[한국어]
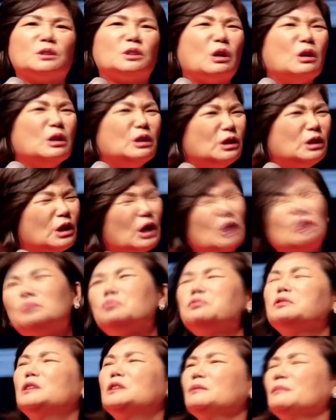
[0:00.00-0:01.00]
절대로
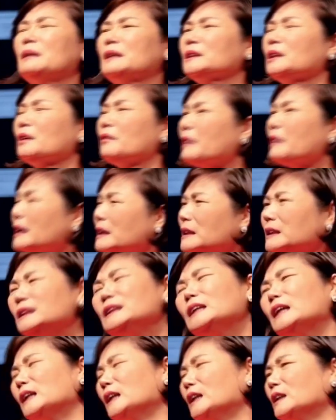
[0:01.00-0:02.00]
묻지 마세요.
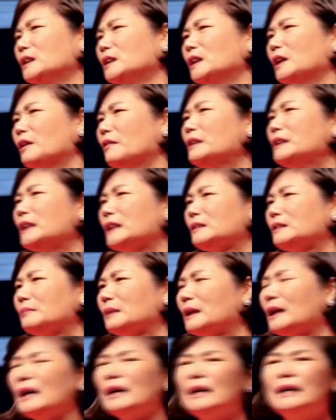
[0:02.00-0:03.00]
왠지 얘기해 드릴게요. 왠지
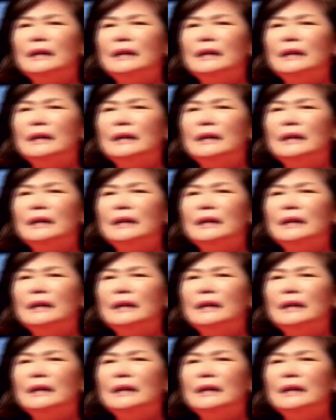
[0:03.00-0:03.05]
아십니까?